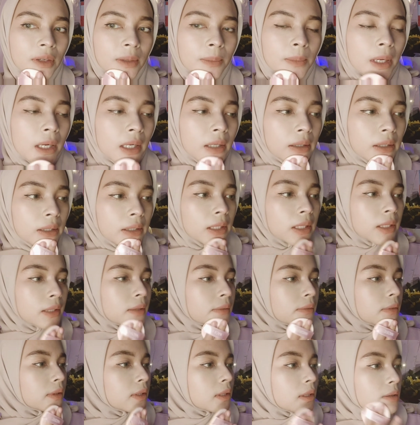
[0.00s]
banget
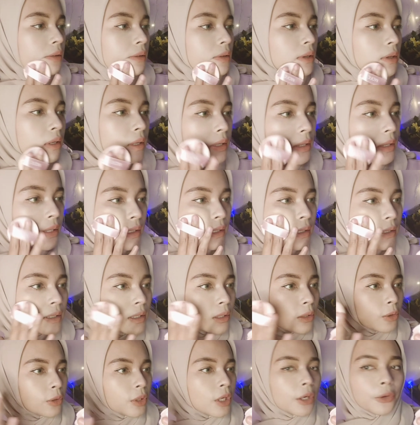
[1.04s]
si
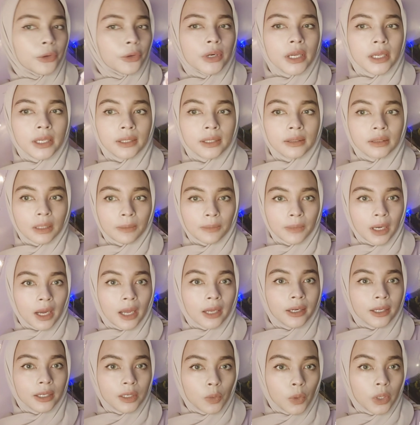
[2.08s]
noda-noda hitam yang
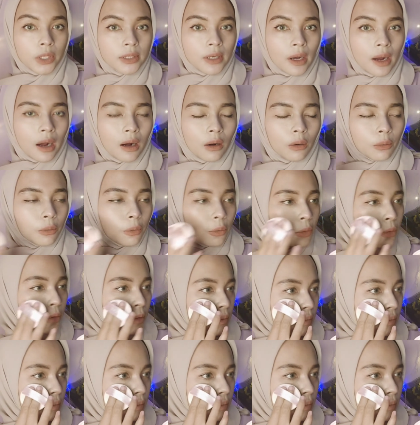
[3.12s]
ada di wajah aku